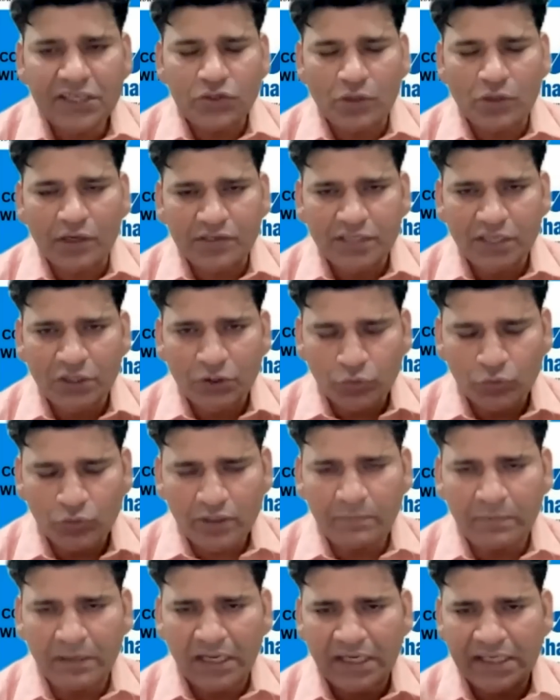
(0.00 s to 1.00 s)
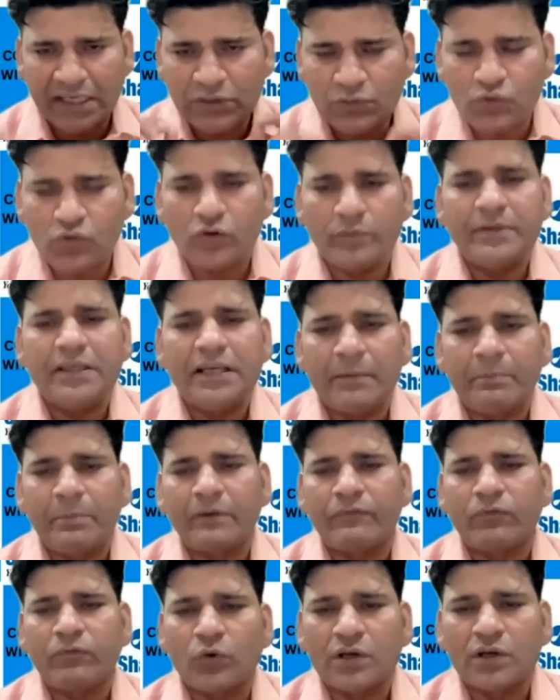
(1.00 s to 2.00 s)
स्टॉक से दूरी बनानी है उसको भी यहाँ पर
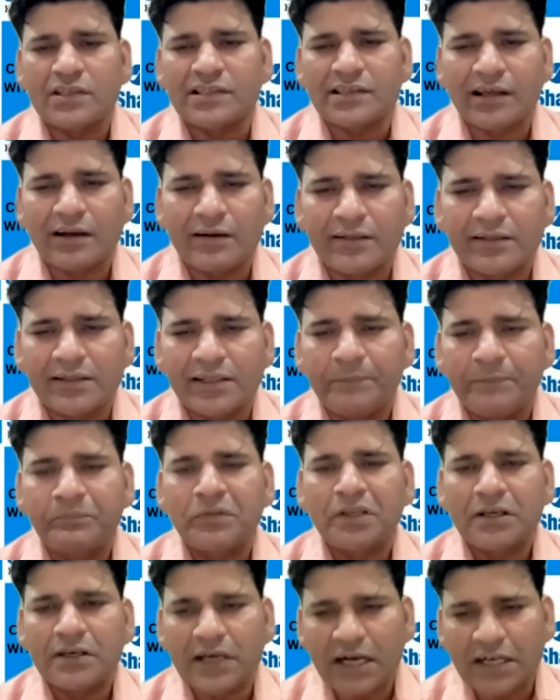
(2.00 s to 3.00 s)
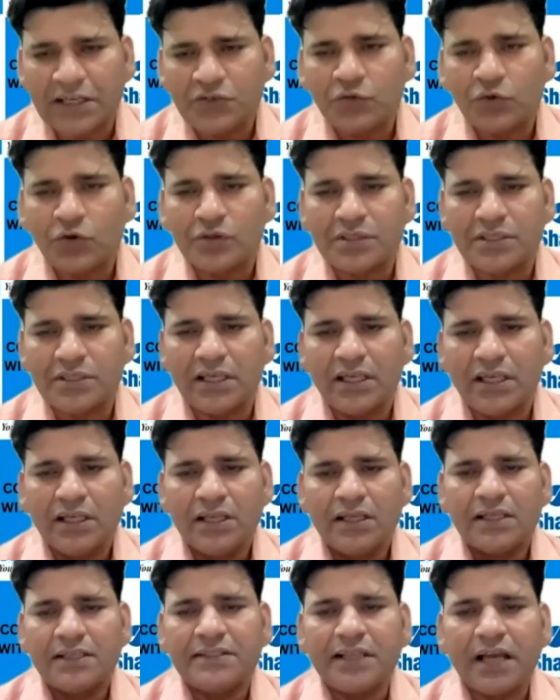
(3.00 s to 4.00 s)
फोकस कर लेते हैं खासतौर से
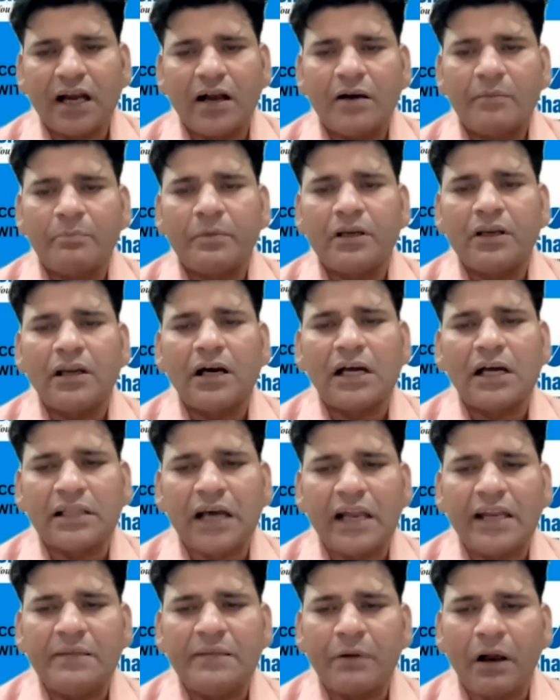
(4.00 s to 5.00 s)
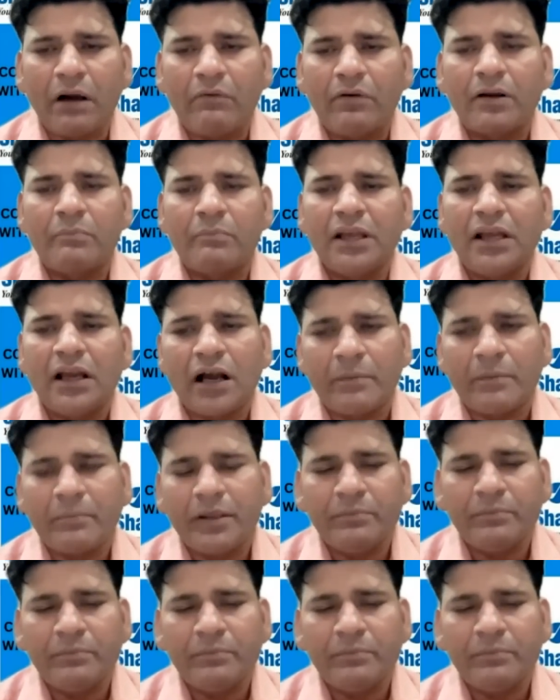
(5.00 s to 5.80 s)
यहां पर अदानी पावर में अभी